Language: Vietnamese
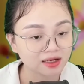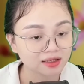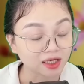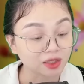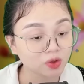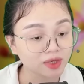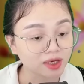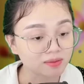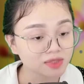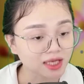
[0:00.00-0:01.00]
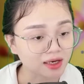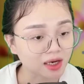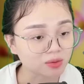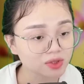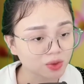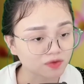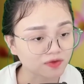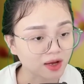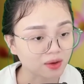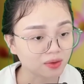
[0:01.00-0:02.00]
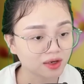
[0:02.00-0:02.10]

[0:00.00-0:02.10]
thấy tôi bị ấm trà nóng dội vào.